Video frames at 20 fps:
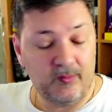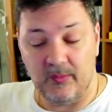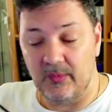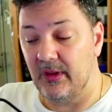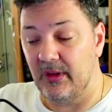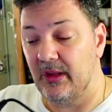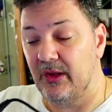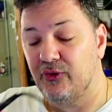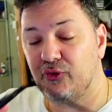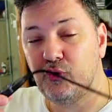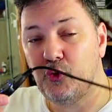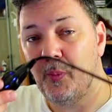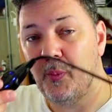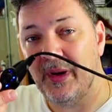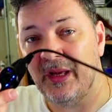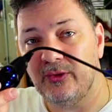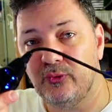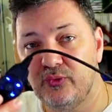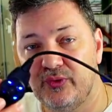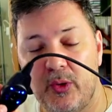este
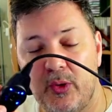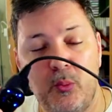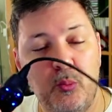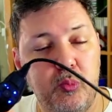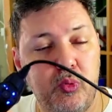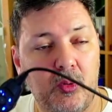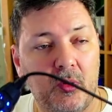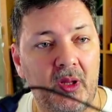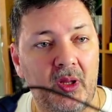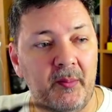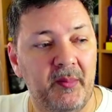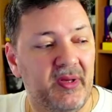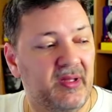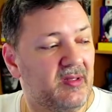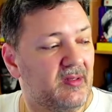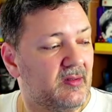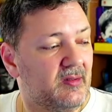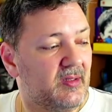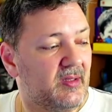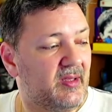comando tem um problema
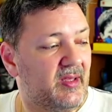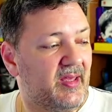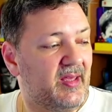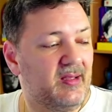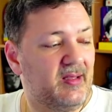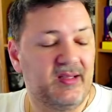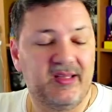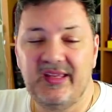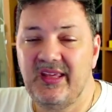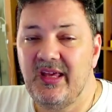que